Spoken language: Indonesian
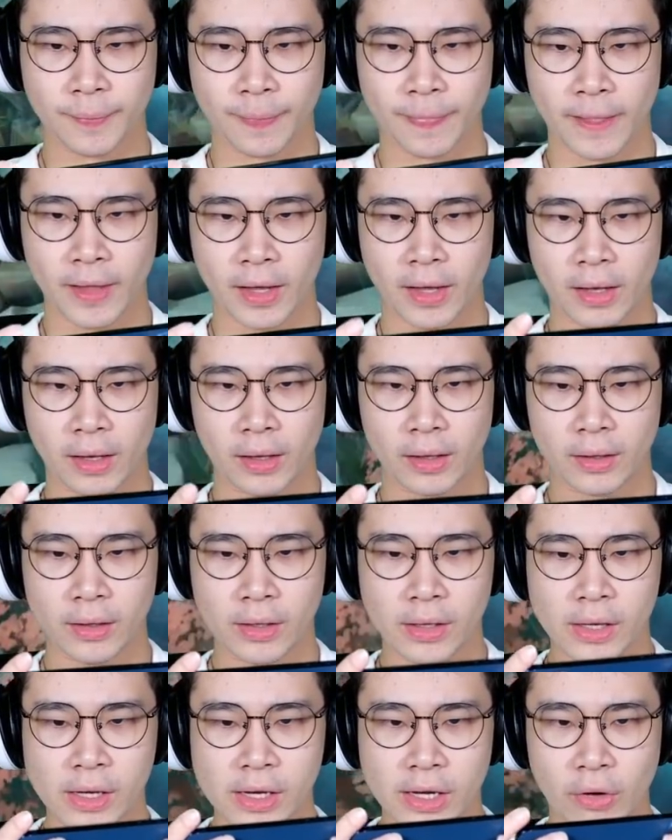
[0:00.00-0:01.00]
Nah,
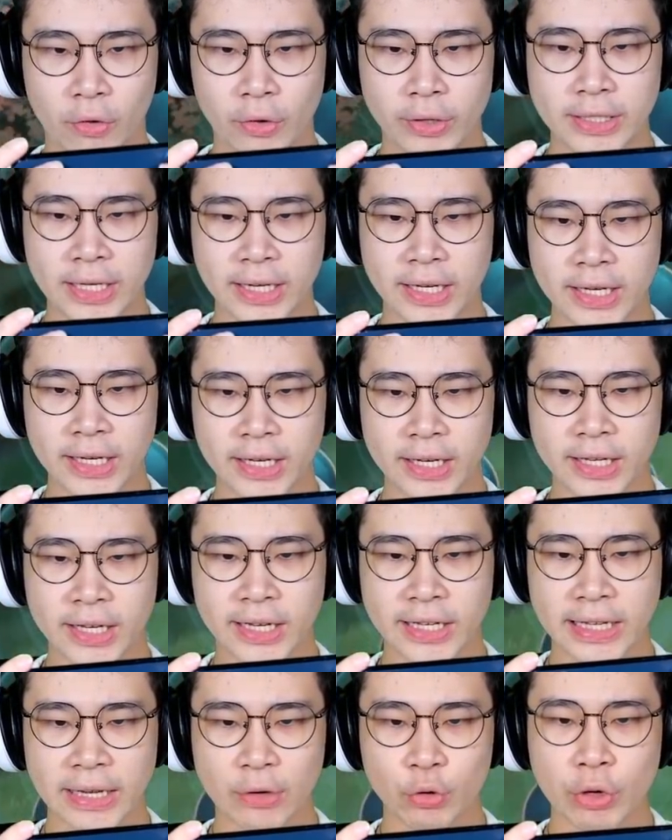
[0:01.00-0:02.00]
kalau udah jadi ini
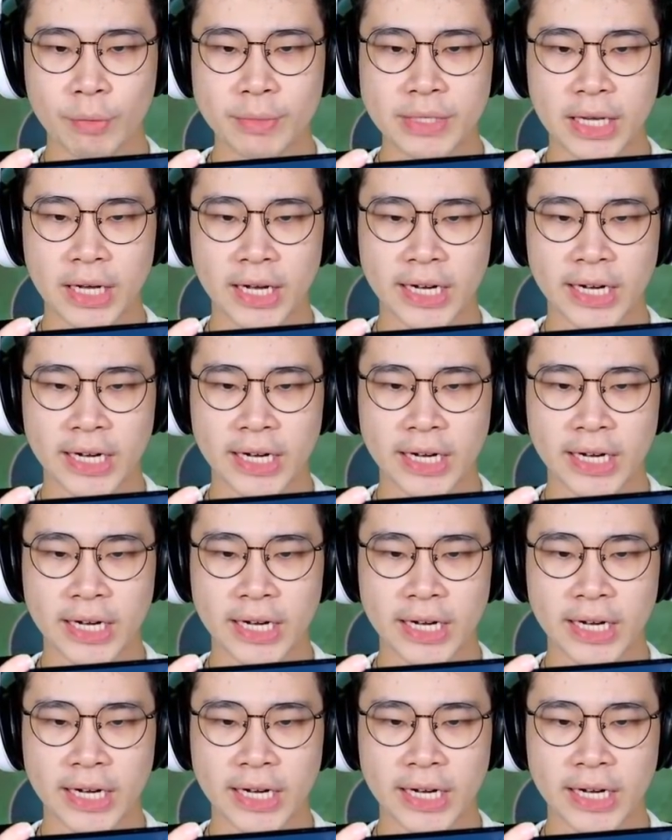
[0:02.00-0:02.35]
kita udah bisa